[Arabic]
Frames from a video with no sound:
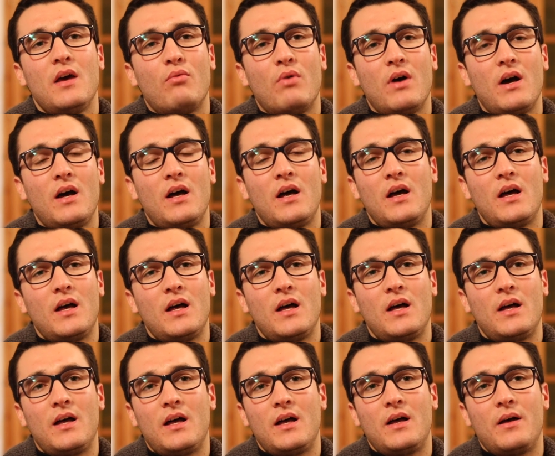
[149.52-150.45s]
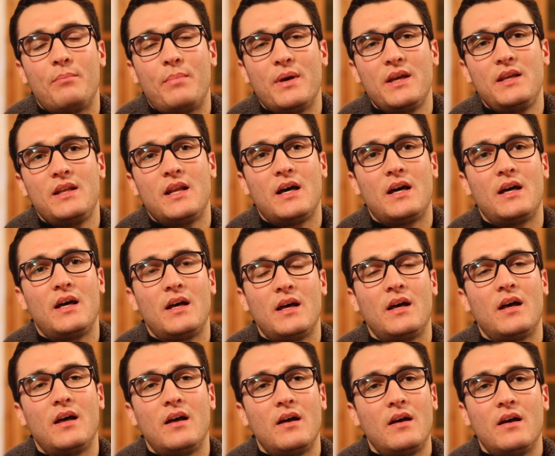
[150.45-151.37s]
وبين
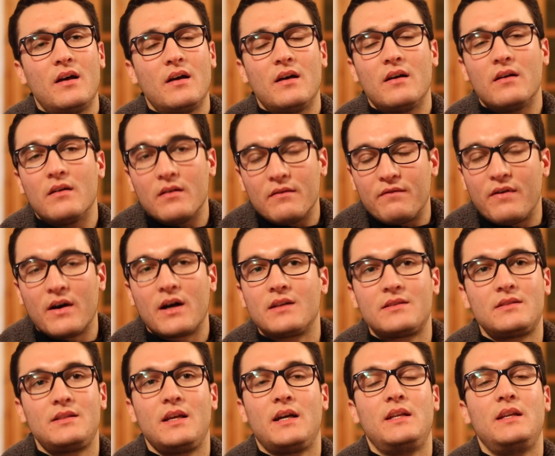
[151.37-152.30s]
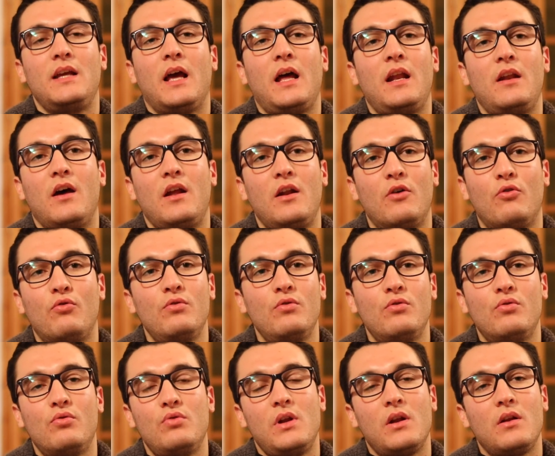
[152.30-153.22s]
آه، فقط يعني
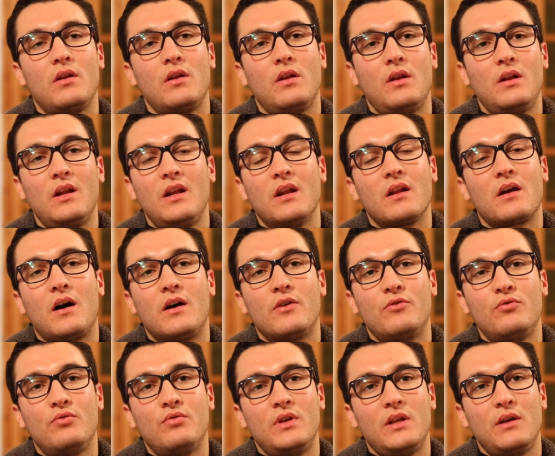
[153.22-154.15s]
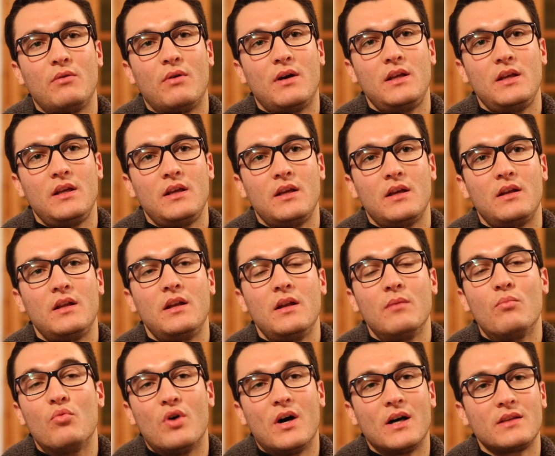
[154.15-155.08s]
العلو للقانون
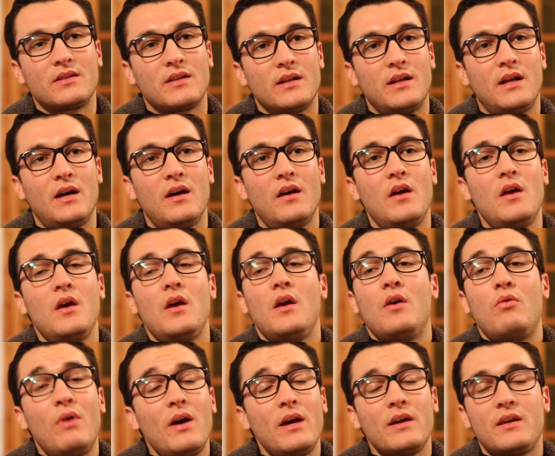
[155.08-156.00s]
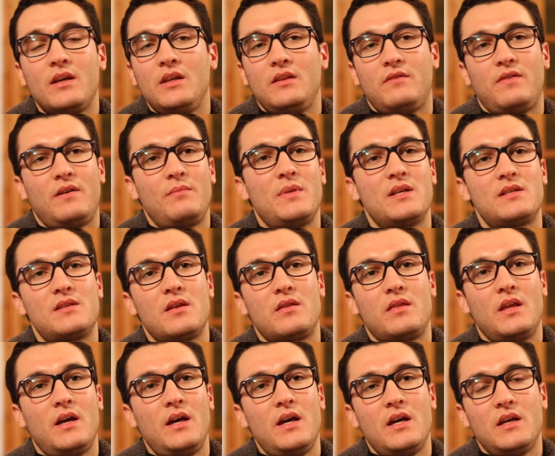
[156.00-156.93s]
وللمواطنة واكيد فما
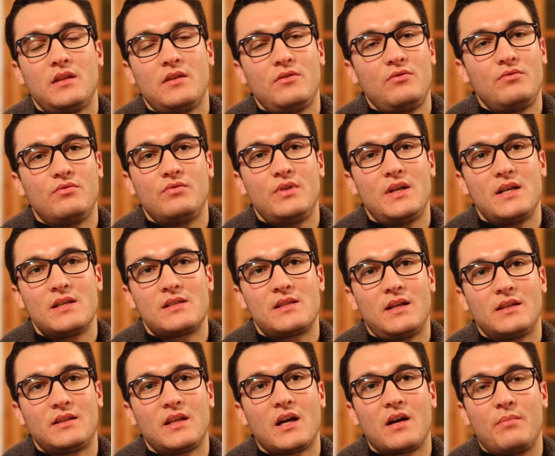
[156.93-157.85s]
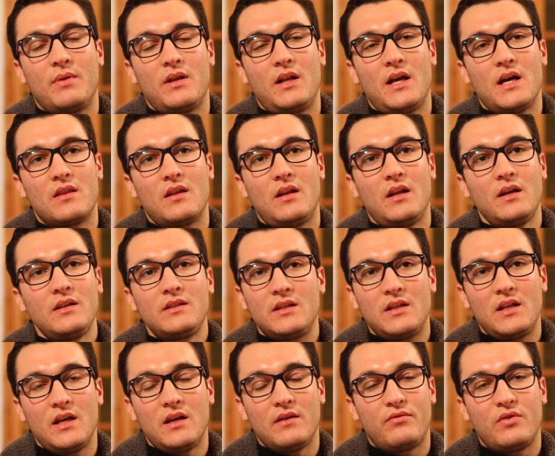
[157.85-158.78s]
استثناءات انه ناس لا تقبل هذا
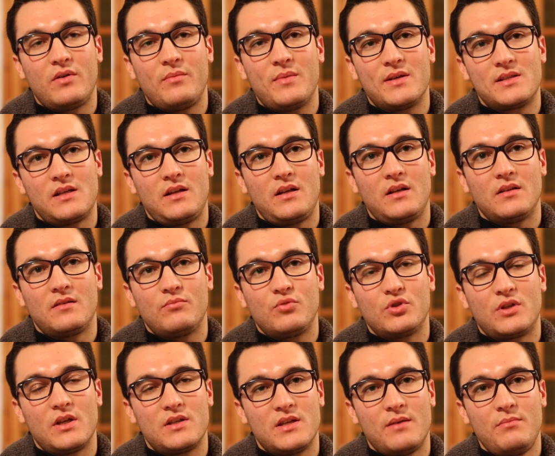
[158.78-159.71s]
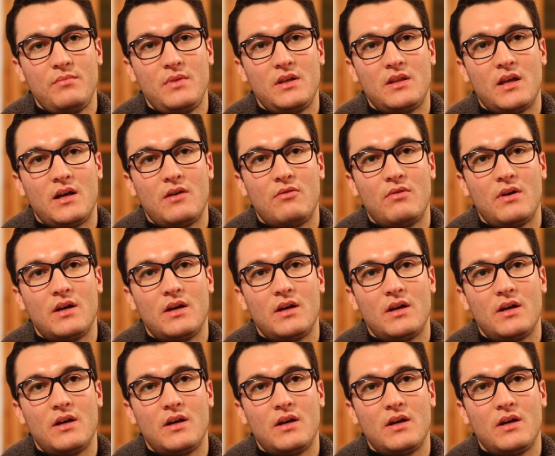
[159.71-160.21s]
الاختلاف وما زالت متجمده